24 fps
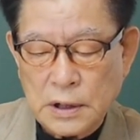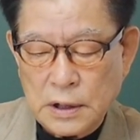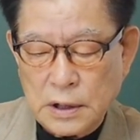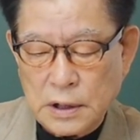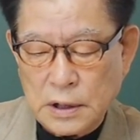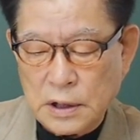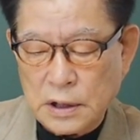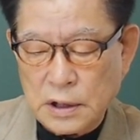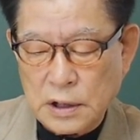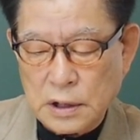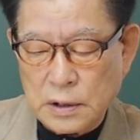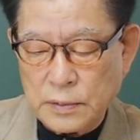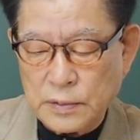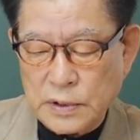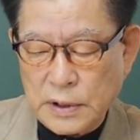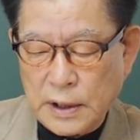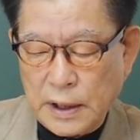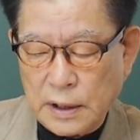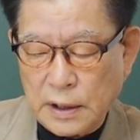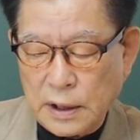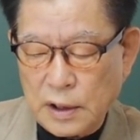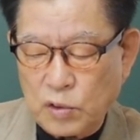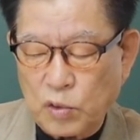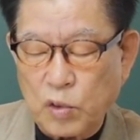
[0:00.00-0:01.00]

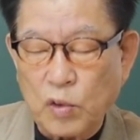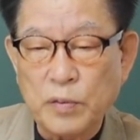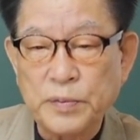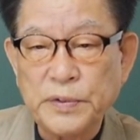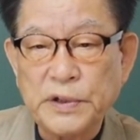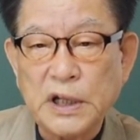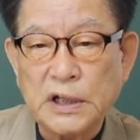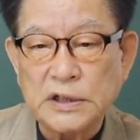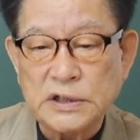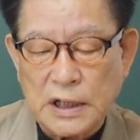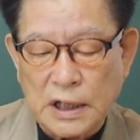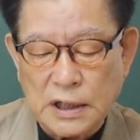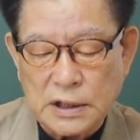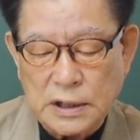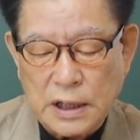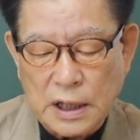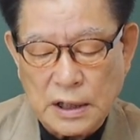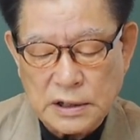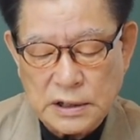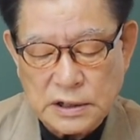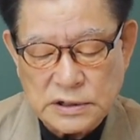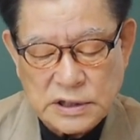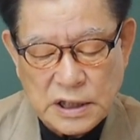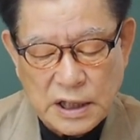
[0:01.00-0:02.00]
여러분들에게 도움이 되지 않을까
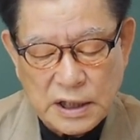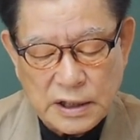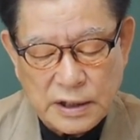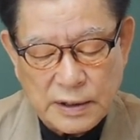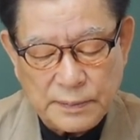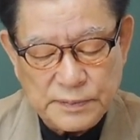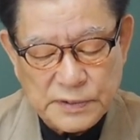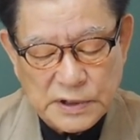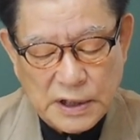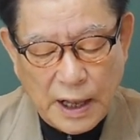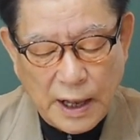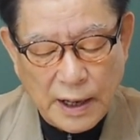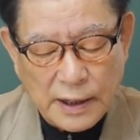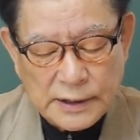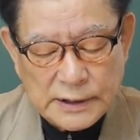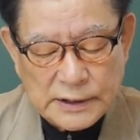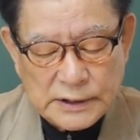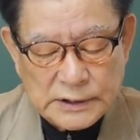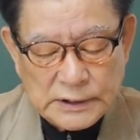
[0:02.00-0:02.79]
그런 생각을 합니다.